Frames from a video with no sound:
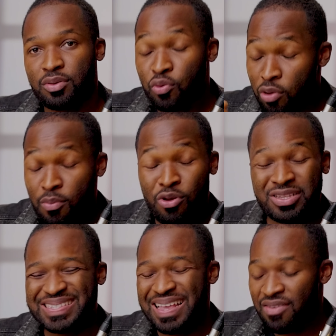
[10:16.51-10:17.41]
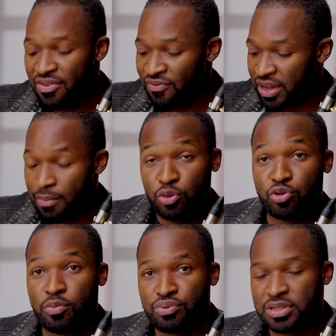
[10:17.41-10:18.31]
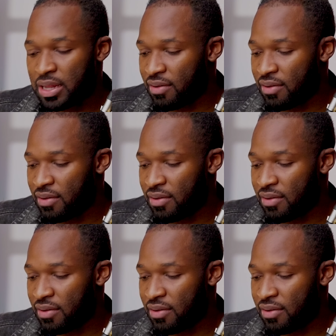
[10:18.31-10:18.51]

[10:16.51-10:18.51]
crois-moi, ça va vraiment te booster